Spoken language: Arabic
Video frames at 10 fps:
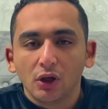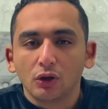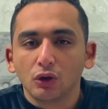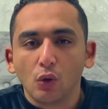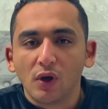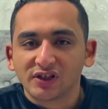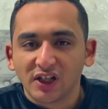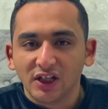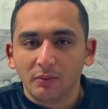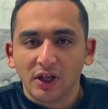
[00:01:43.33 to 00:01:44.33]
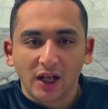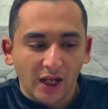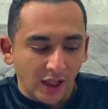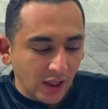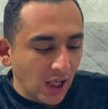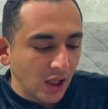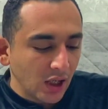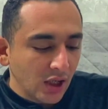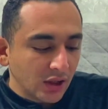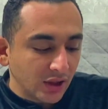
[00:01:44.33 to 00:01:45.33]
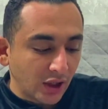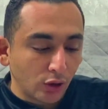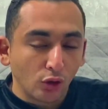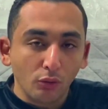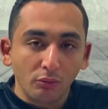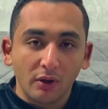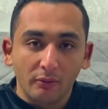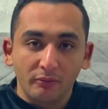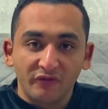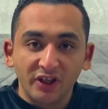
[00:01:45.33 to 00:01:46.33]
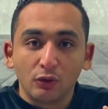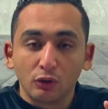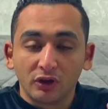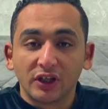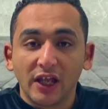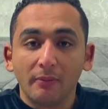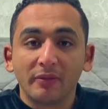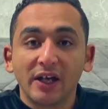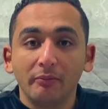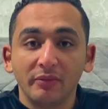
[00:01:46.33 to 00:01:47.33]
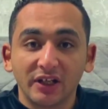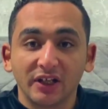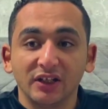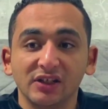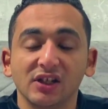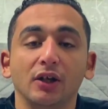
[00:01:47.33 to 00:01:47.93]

ان هو يسلم الالحان لا ده كان هم في كتاب جنب الكنيسه